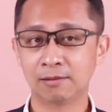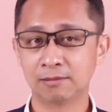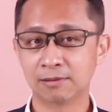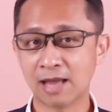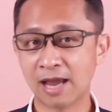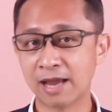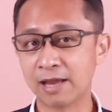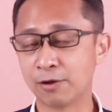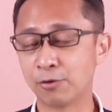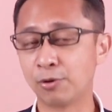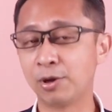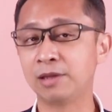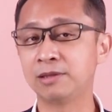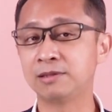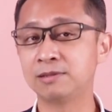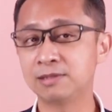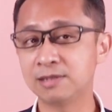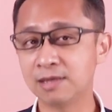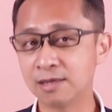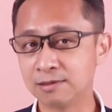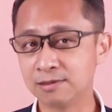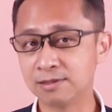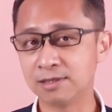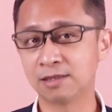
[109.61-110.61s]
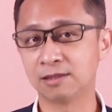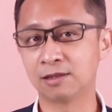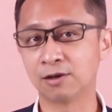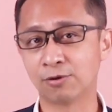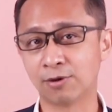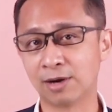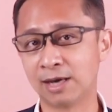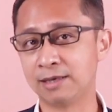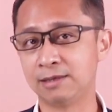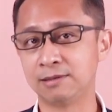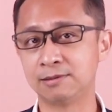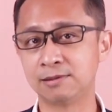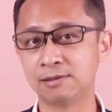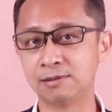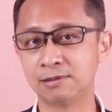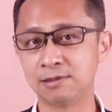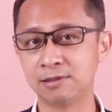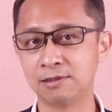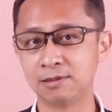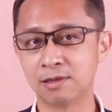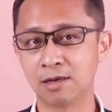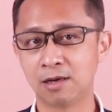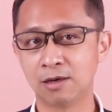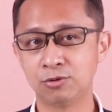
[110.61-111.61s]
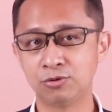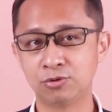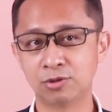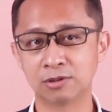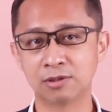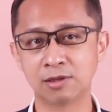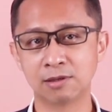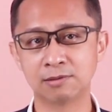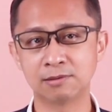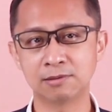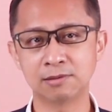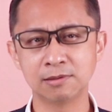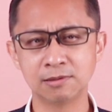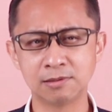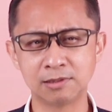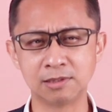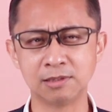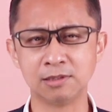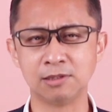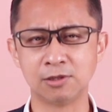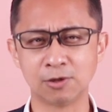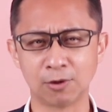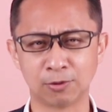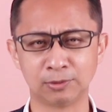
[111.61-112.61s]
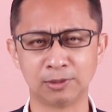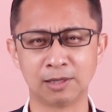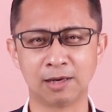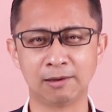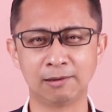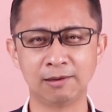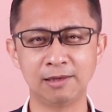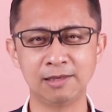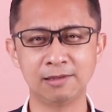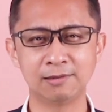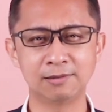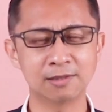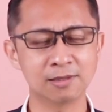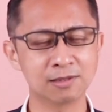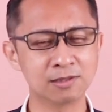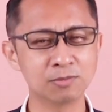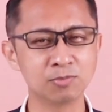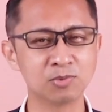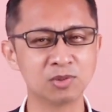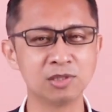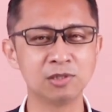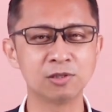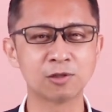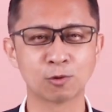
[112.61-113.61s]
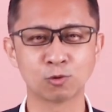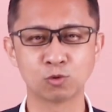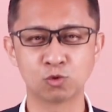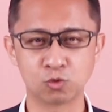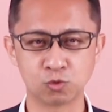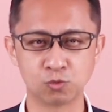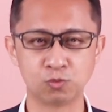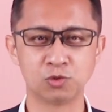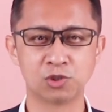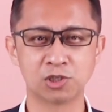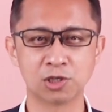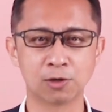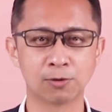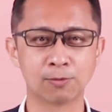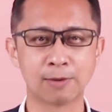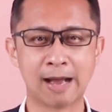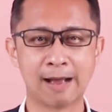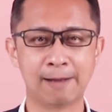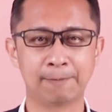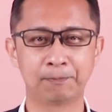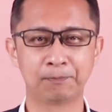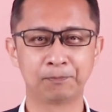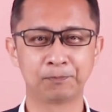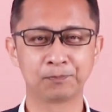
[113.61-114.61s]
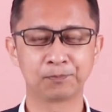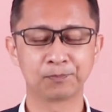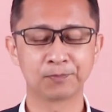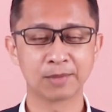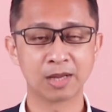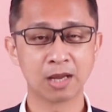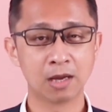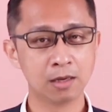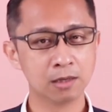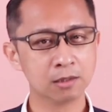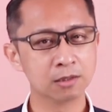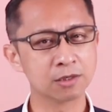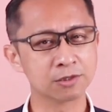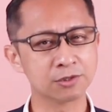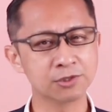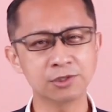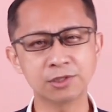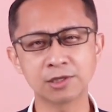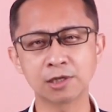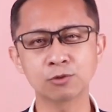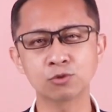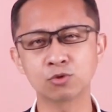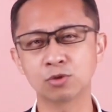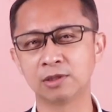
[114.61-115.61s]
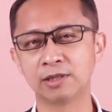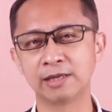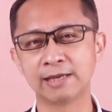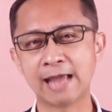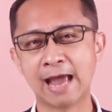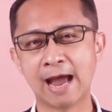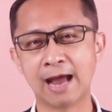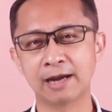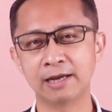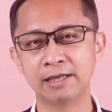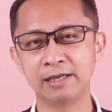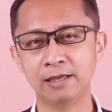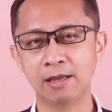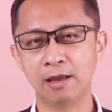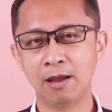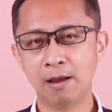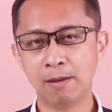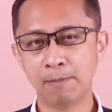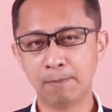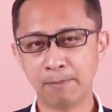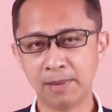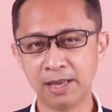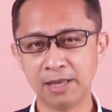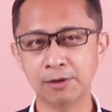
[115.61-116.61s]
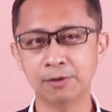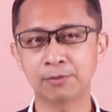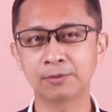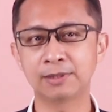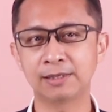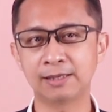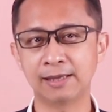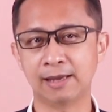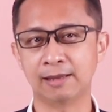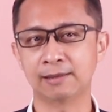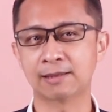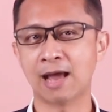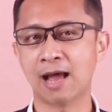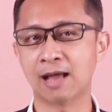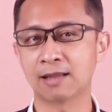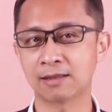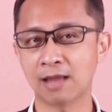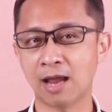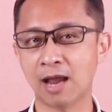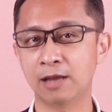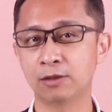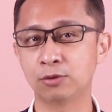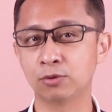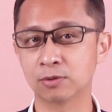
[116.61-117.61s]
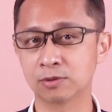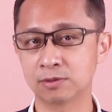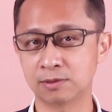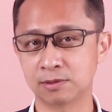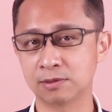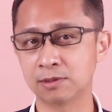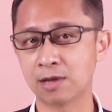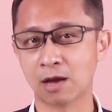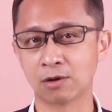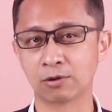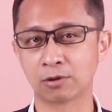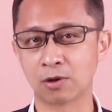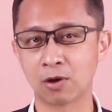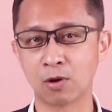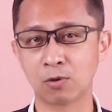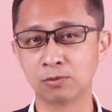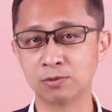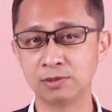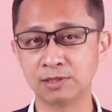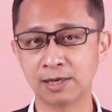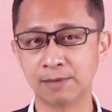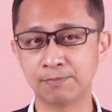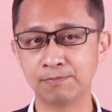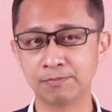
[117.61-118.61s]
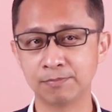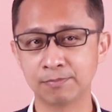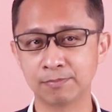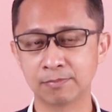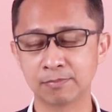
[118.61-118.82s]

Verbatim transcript: 他也会渐渐的怀疑自己，觉得自己有能力，这是不是一种诅咒啊？可是生存的压力没有给他太多思考的空间，